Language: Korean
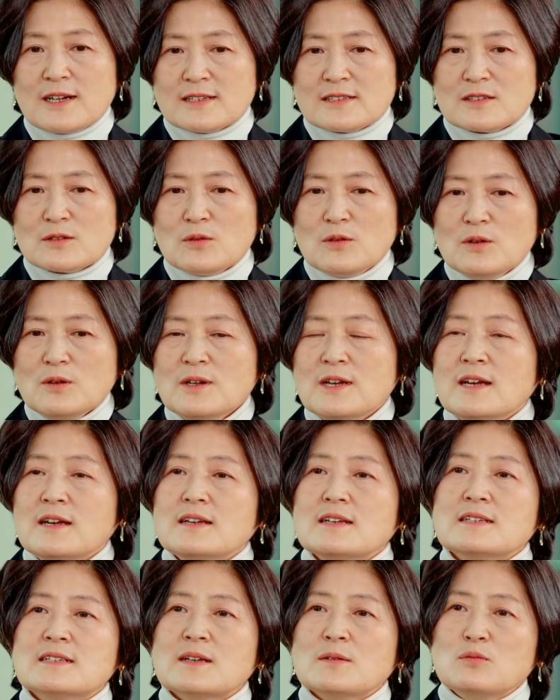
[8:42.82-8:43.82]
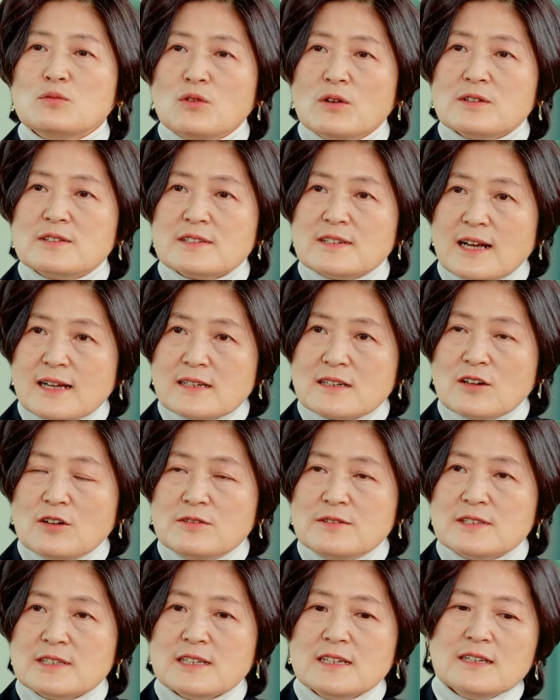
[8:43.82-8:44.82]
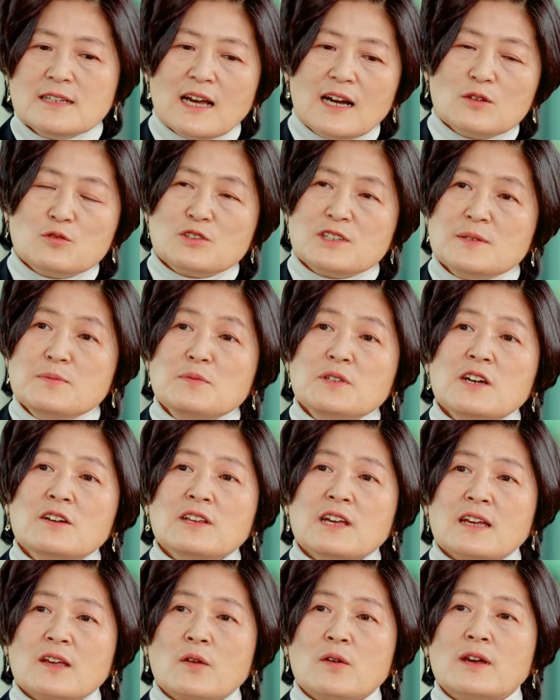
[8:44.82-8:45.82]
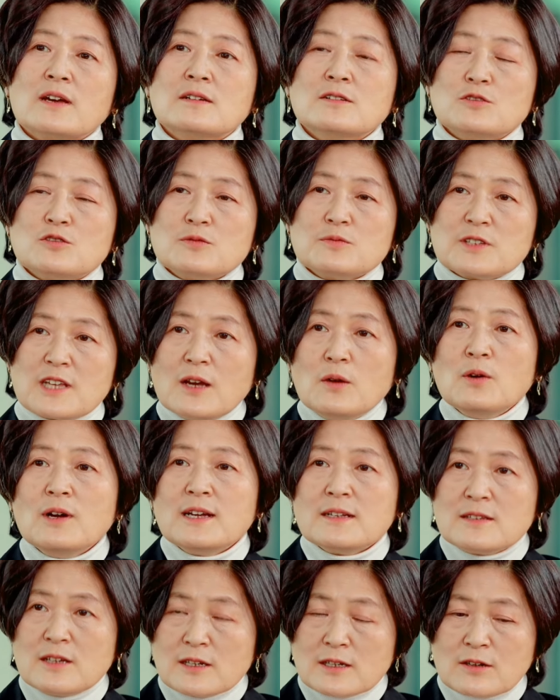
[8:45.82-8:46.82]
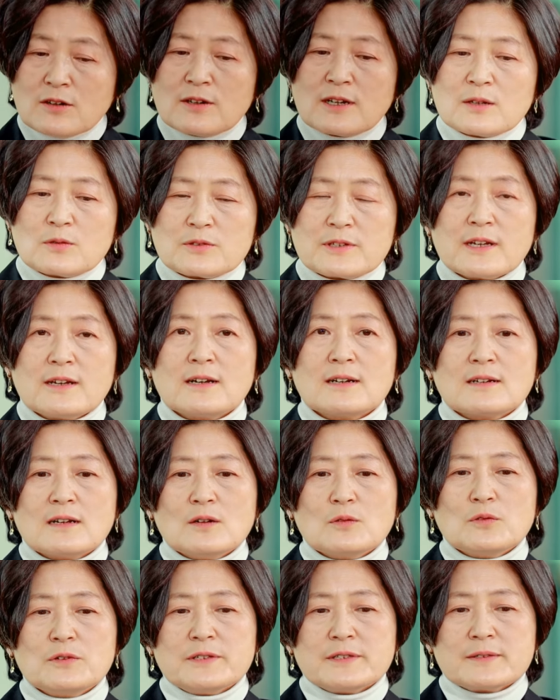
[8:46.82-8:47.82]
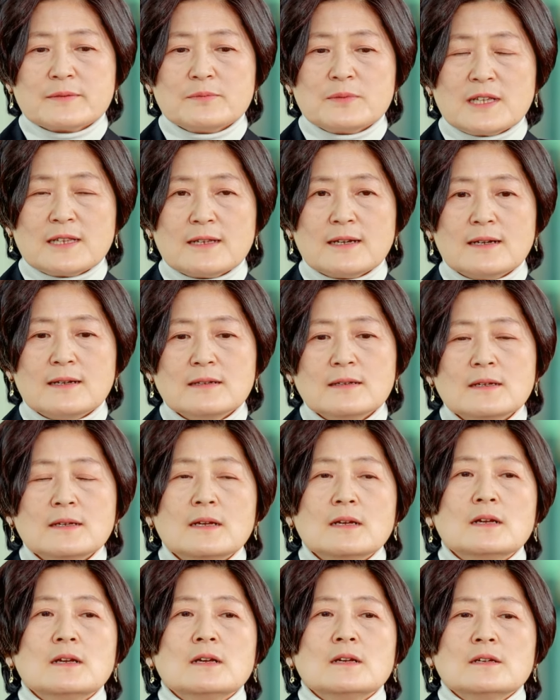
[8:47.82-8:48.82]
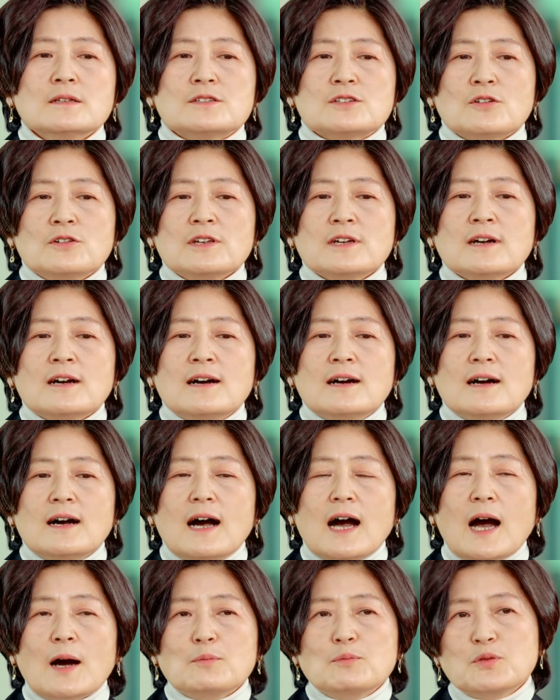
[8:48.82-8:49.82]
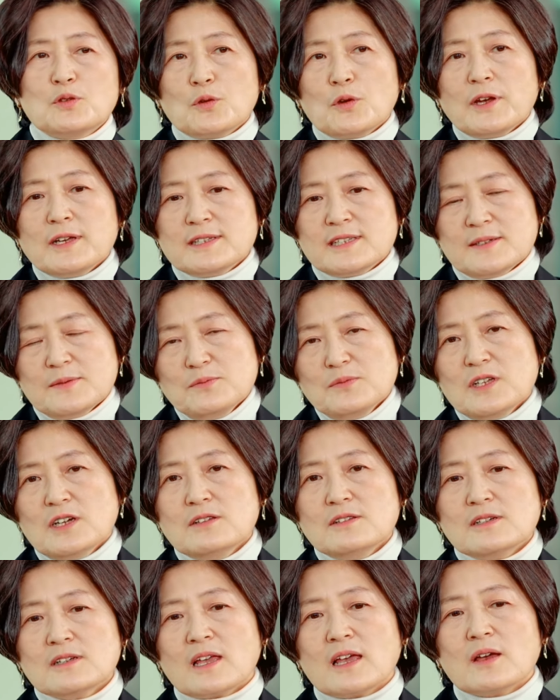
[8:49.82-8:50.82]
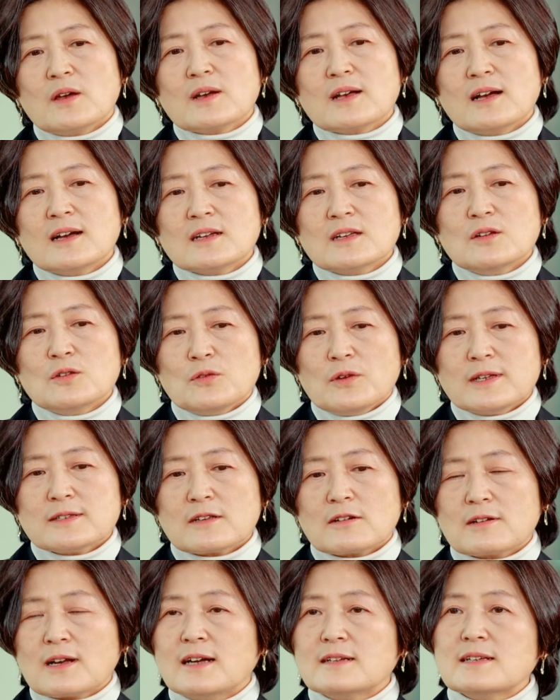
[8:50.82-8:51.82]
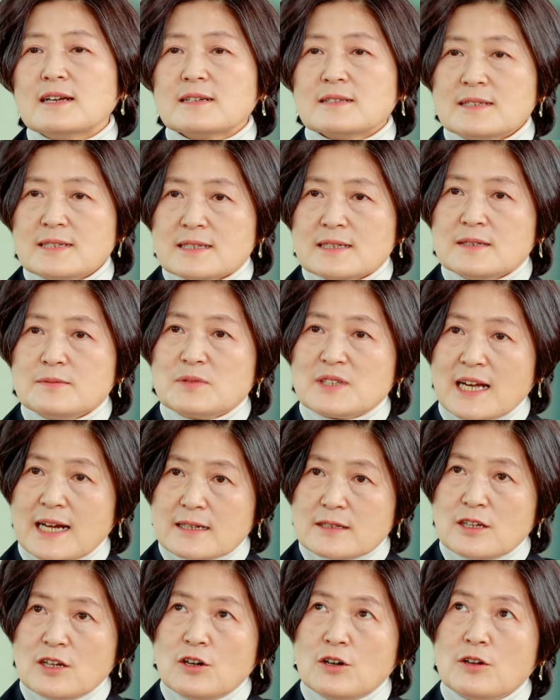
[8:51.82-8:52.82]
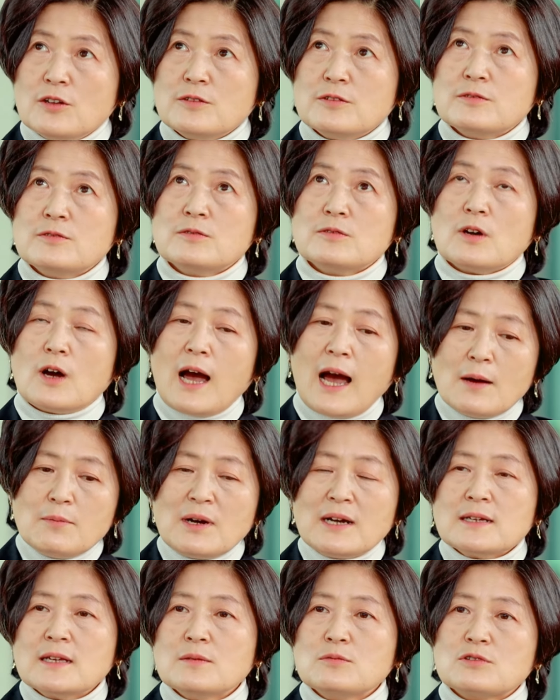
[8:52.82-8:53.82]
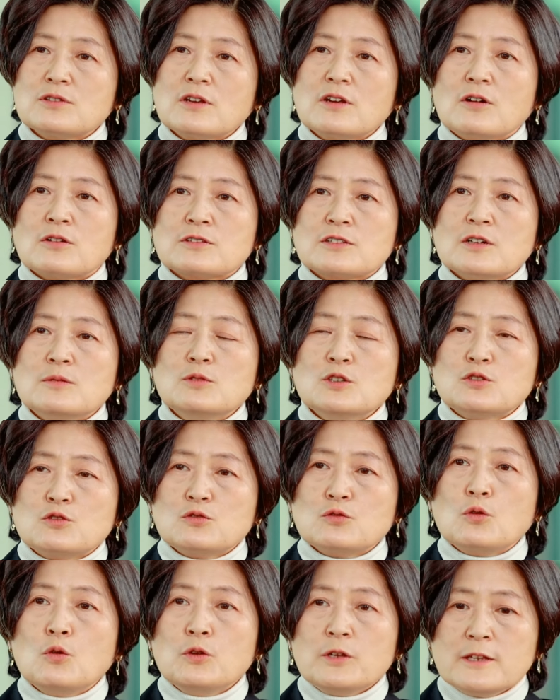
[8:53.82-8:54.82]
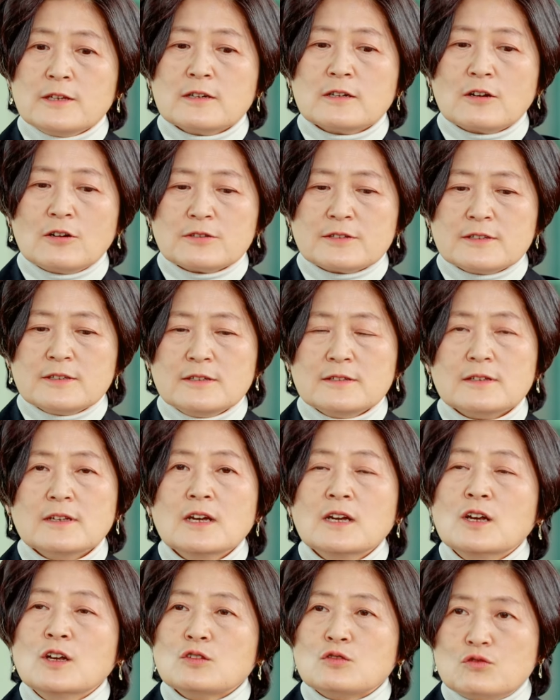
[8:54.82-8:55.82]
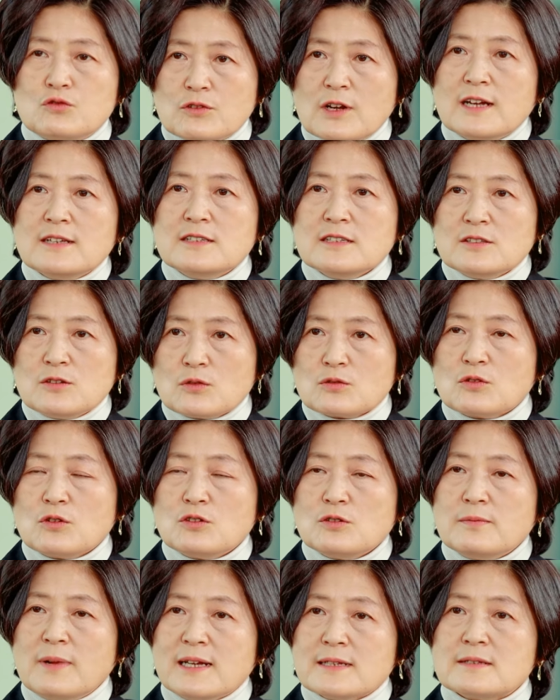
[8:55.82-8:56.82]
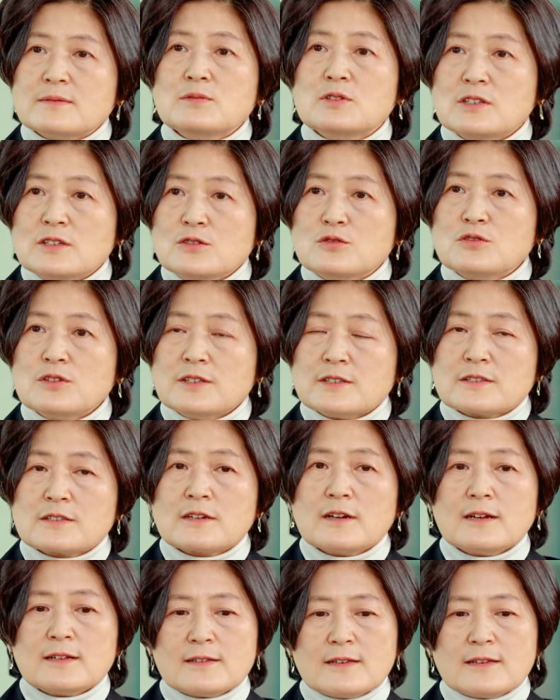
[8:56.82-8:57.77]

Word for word: 가지고 이제 무엇을 할 건지 향후 10년의 계획을 좀 세워야 될 거라고 생각하고 있습니다. 저희가 앞으로의 10년을 계획하기 위해서 가장 지금 작년 하반기부터 역점을 두고 있는 것은 두 가지 정도를 말씀드릴 수 있을 것